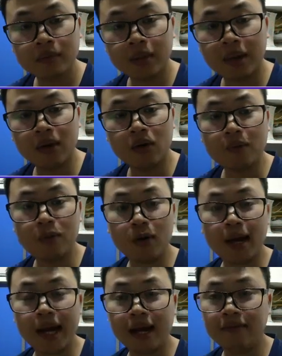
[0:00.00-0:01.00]
nếu bạn ốp mỗi
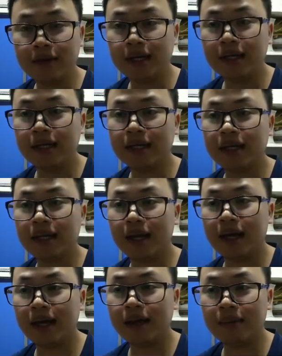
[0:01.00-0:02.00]
loại hai viên ấy
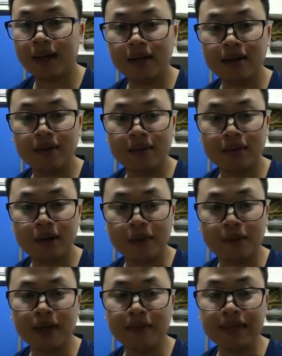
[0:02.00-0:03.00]
là bạn đâu
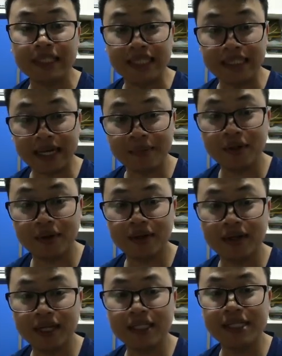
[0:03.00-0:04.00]
khoảng mất khoảng 900
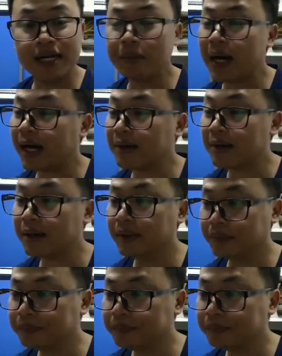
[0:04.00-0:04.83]
rồi gần triệu ba rồi